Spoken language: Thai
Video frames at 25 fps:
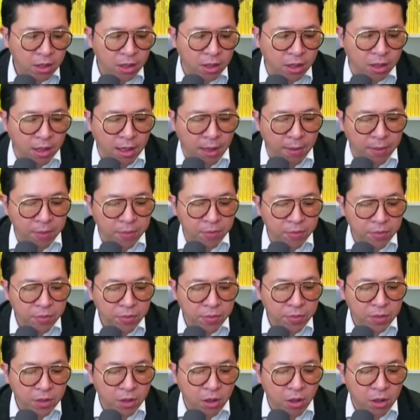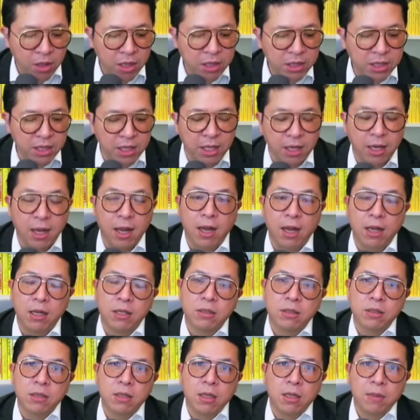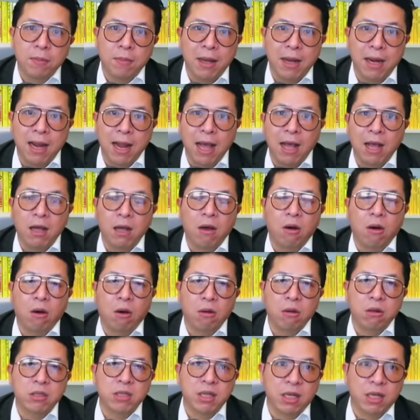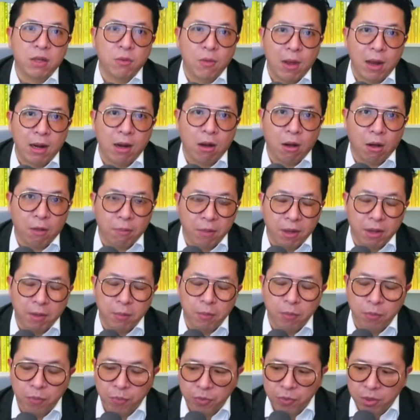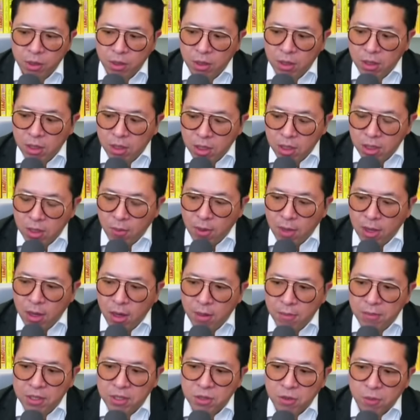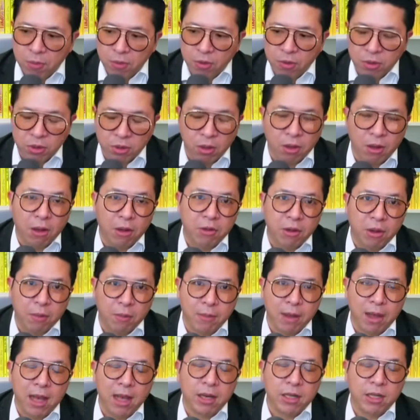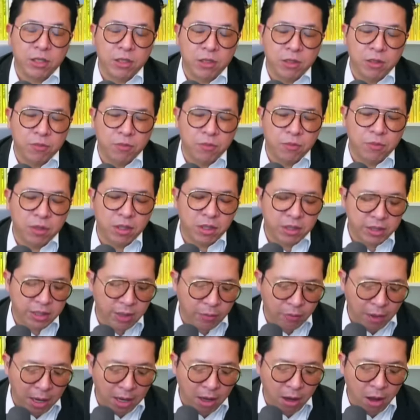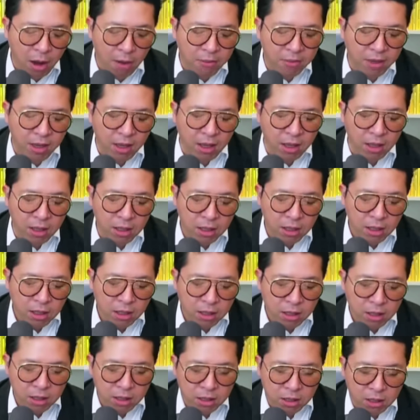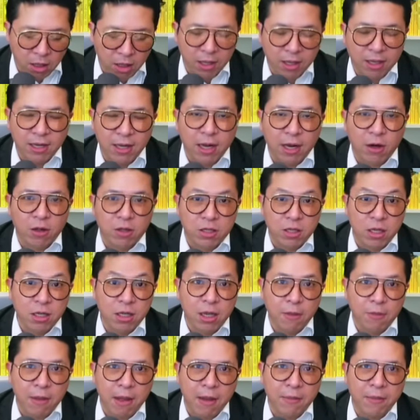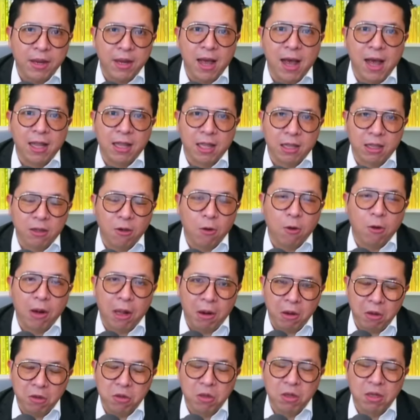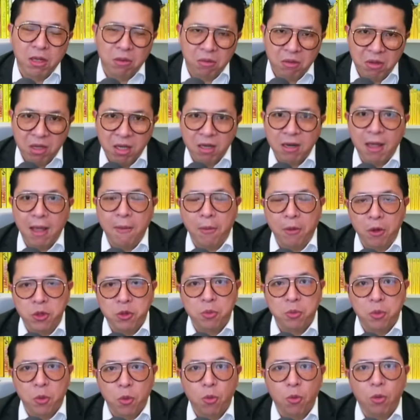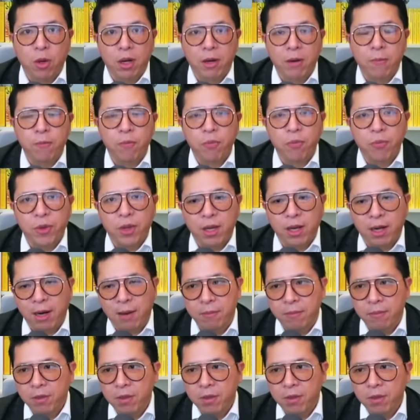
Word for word: นะครับข้อที่สี่นะฮะพลังของสิ่งแวดล้อมนะครับสิ่งแวดล้อมเนี่ยส่งผลต่อเราอย่างมากเลยสิ่งแวดล้อมเนี่ยตอนเด็กๆอาจจะเลือกมากไม่ได้แต่โตแล้วเราเราเลือกได้พอสมควรนะครับ